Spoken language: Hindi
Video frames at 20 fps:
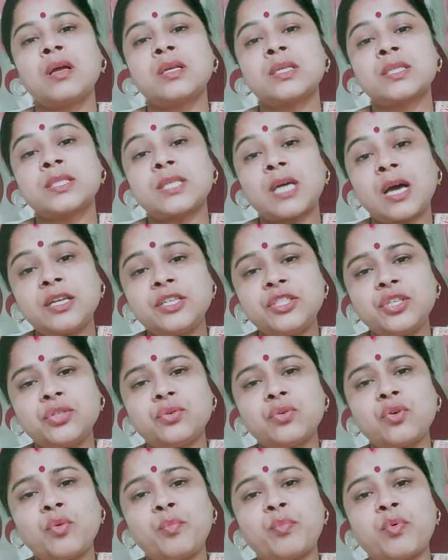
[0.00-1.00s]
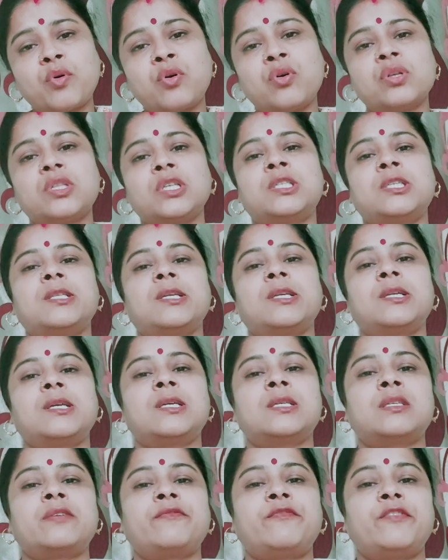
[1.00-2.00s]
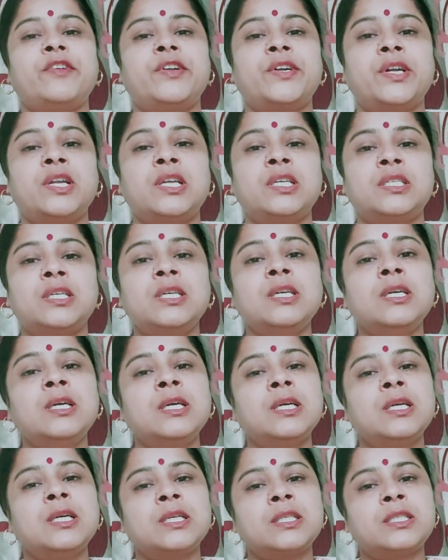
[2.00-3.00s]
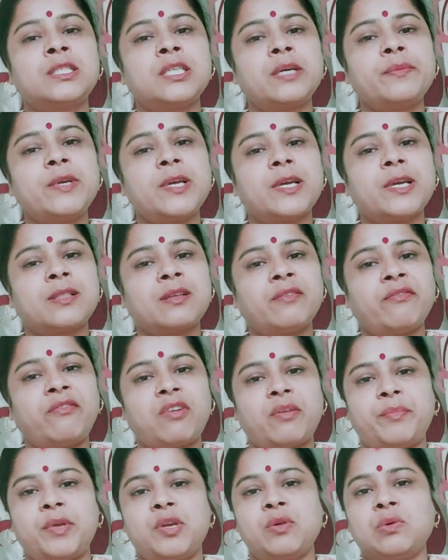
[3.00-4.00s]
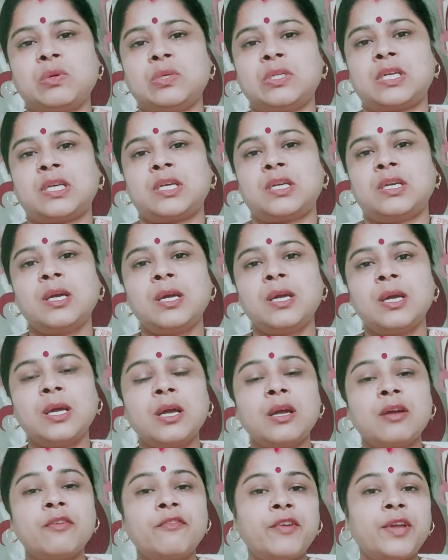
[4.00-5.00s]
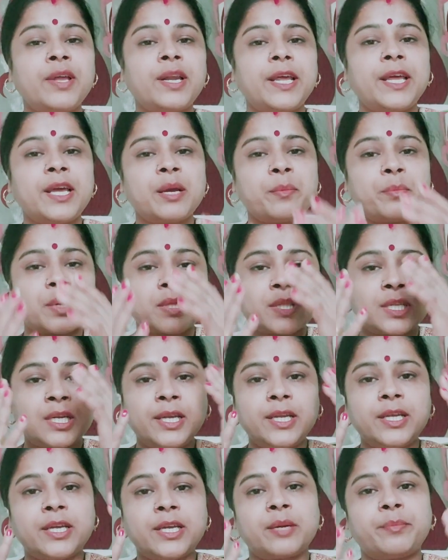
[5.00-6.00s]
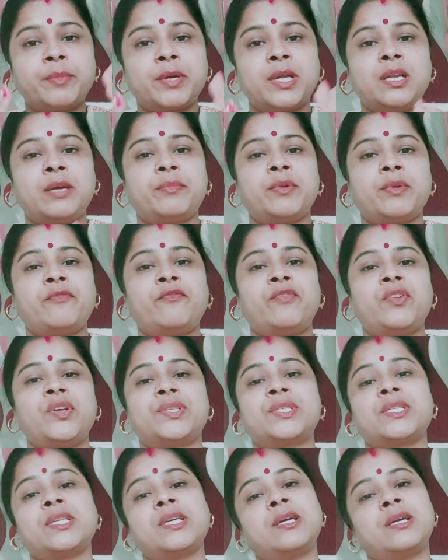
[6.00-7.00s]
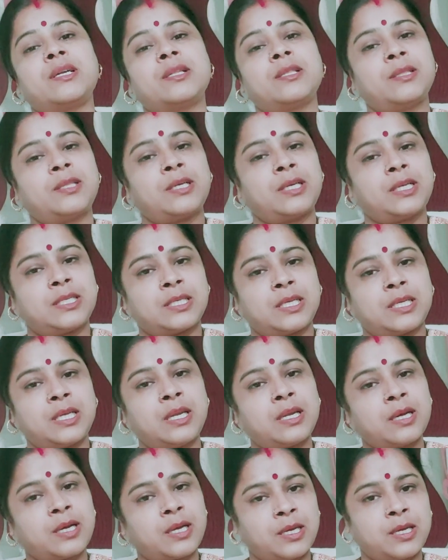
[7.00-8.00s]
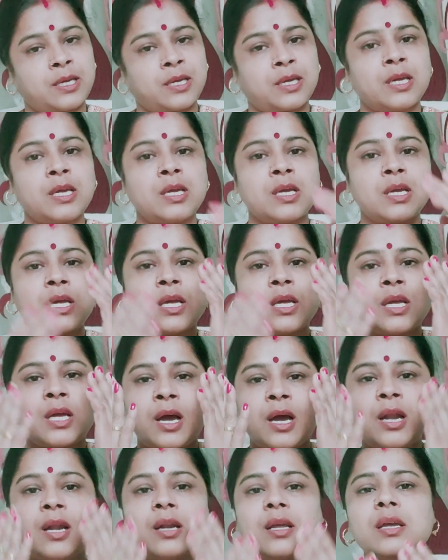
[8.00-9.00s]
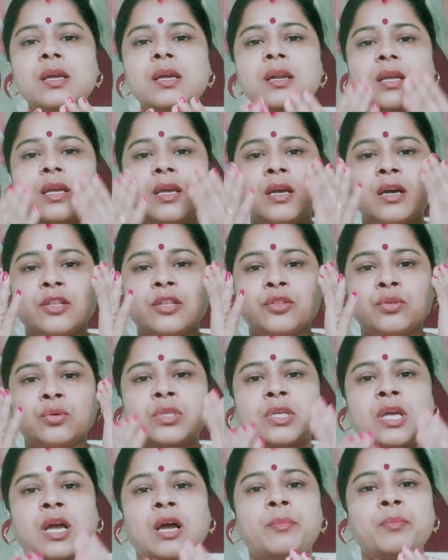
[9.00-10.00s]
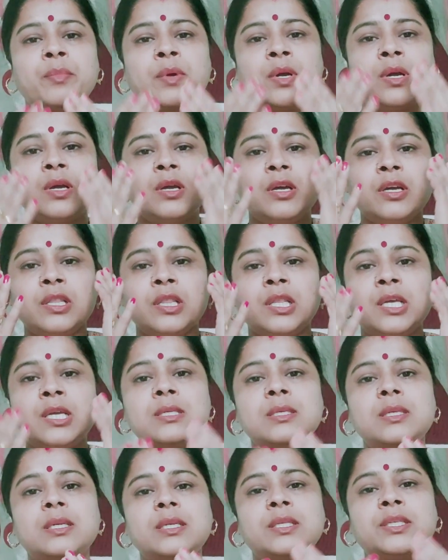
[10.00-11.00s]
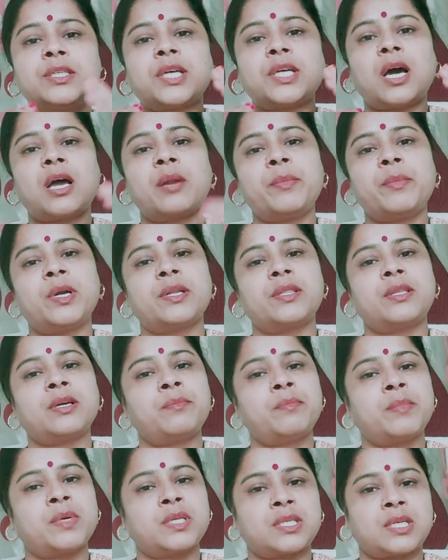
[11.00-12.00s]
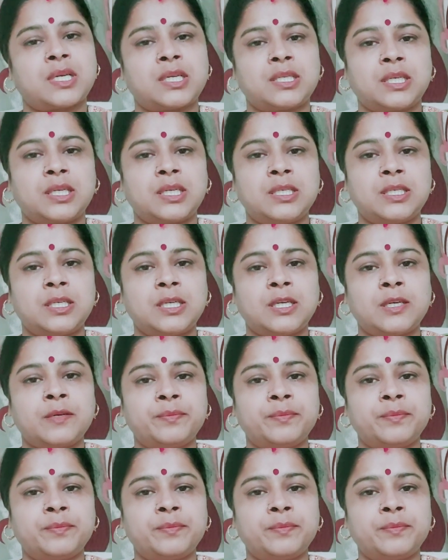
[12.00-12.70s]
सारी चीज़ों को बहुत अच्छी तरीके से फेंट लीजिए जब ये एकदम फ्लपी हो जाए फिर एक पतली लेयर पहले अपने फेस से गर्दन तक इसकी लगाइए हल्के हल्के हाथों से आप तीन से चार मिनट तक मसाज कीजिए